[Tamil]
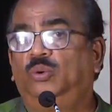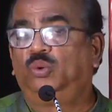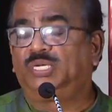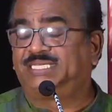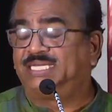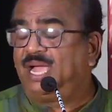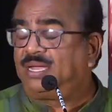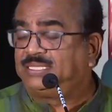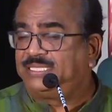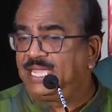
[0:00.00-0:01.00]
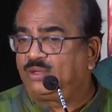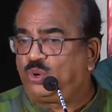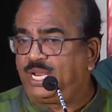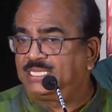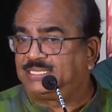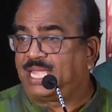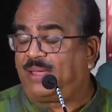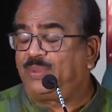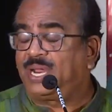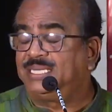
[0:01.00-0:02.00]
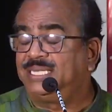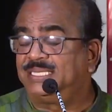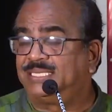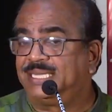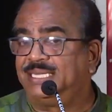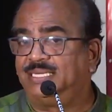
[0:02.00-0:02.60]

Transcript: ஒரு ஷியாங் சேக்கனுடைய சாம்ராஜ்யத்தை